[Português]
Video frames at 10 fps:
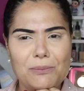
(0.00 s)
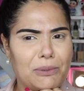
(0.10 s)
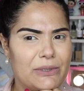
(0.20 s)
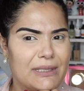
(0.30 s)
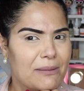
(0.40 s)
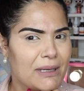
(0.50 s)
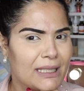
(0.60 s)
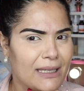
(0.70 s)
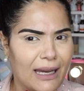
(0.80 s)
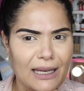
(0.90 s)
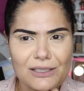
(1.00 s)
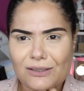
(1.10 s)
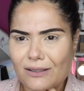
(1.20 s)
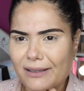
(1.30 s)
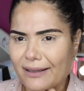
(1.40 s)
tipo, sem
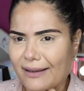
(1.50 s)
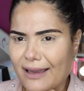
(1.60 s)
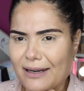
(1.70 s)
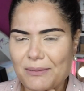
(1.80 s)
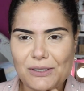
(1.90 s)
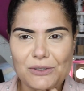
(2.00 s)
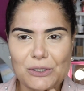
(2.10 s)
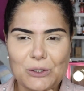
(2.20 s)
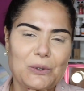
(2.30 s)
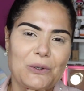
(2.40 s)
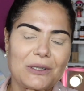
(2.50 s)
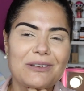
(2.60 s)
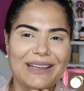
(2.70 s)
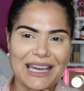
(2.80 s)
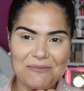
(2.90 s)
maquiagem, com aquela cara meio de
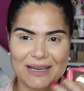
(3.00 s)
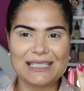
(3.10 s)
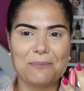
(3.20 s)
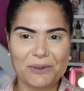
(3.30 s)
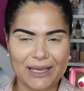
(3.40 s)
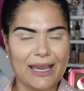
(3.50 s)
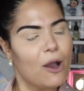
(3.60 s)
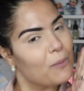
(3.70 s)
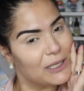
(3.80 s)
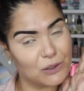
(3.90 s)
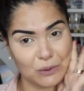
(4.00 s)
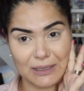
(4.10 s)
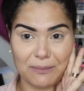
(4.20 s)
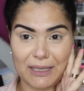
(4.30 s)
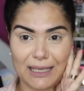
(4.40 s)
sono, né? Mas é porque realmente eu tô
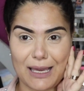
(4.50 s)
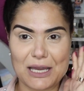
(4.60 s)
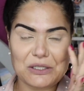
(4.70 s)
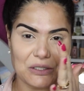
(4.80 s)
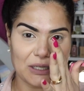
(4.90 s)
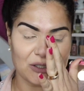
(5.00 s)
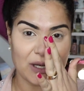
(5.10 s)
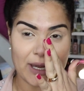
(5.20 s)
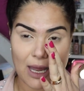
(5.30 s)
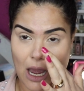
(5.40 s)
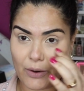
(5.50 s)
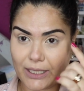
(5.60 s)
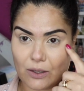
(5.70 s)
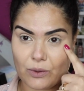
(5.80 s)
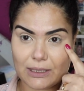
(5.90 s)
sem maquiagem, gente. A
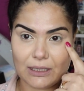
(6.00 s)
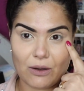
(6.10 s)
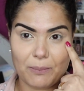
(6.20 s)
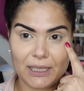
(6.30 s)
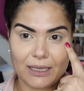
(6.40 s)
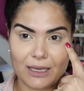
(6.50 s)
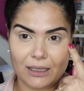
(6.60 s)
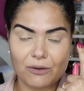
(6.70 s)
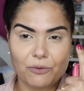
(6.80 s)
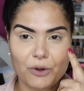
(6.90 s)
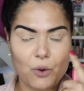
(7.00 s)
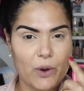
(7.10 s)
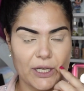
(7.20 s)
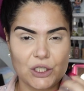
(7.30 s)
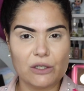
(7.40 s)
única coisa que eu apliquei aqui foi
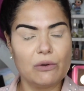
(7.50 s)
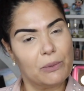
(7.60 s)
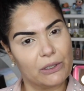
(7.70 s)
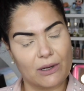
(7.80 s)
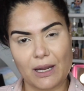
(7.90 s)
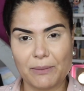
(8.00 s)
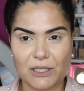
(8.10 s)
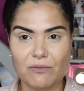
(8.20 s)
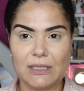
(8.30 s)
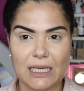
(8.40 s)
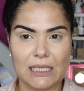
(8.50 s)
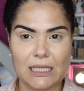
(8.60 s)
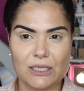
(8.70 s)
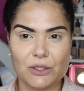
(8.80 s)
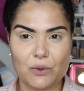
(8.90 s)
corretivo, porque eu acabei de fazer
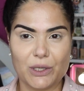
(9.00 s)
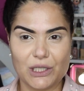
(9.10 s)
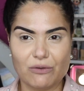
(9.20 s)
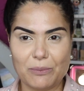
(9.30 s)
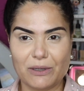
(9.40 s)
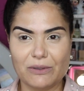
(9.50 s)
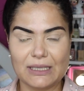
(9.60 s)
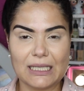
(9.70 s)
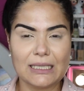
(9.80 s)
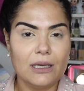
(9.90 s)
resenha de corretivo pra vocês.